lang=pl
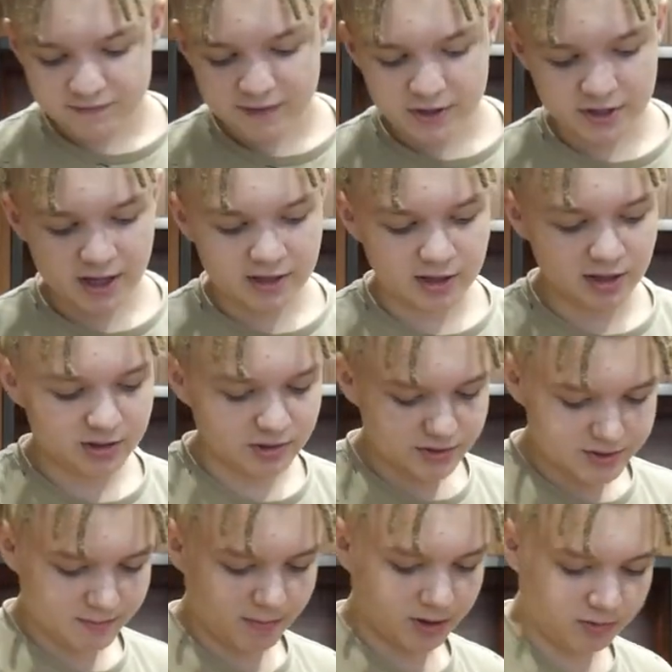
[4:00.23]
dwie rzeczy
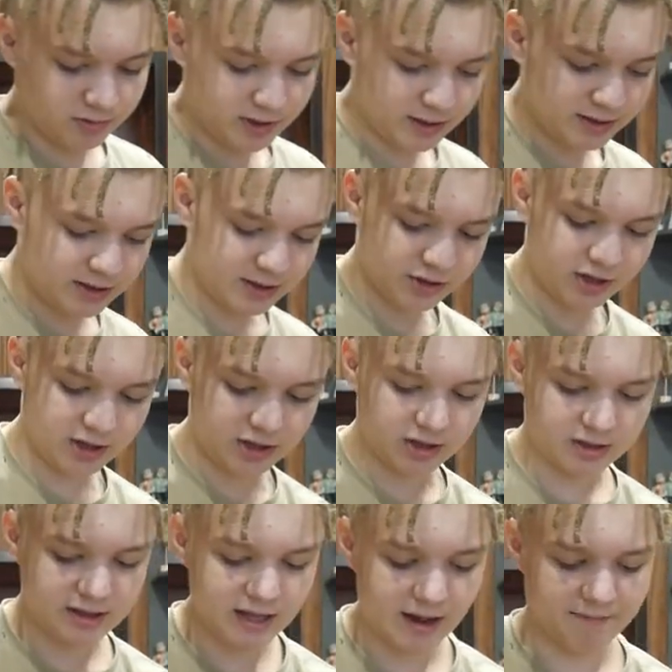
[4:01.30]
to są akurat
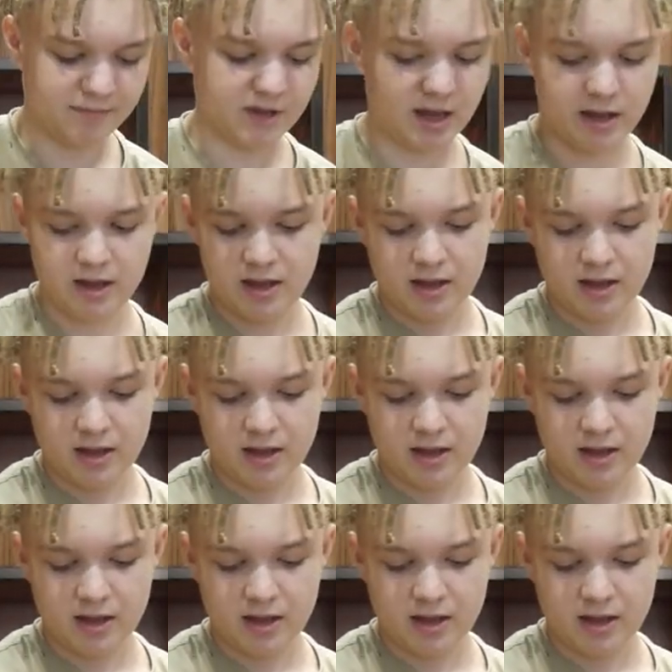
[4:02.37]
rzeczy dla mnie.